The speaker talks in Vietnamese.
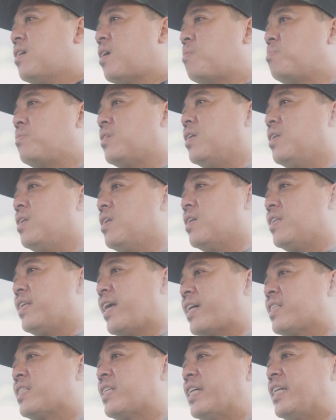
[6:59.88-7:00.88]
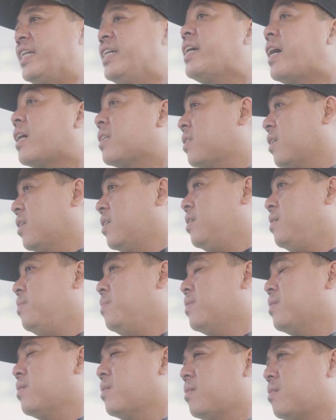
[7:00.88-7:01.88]
không chỉ là nhạc sĩ, ca sĩ,
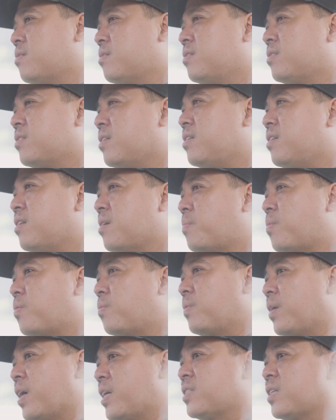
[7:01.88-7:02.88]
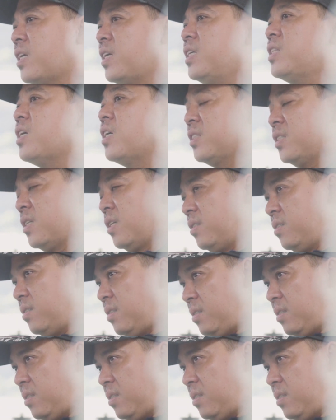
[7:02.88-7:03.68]
mà Only C là một nghệ sĩ thật sự,